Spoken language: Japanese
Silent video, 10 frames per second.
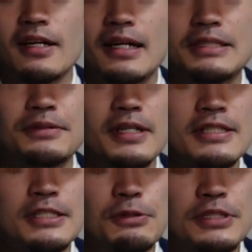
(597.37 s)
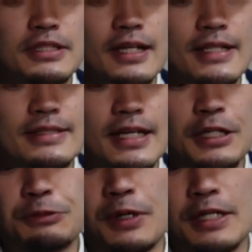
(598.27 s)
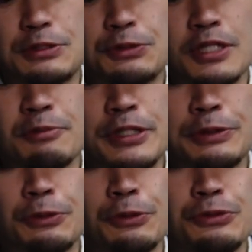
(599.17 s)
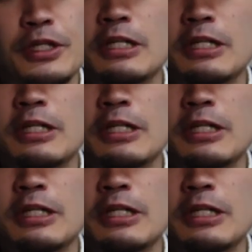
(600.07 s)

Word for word: はい、そんな感じでこちら第3位は、ジョーダンブランドとフラ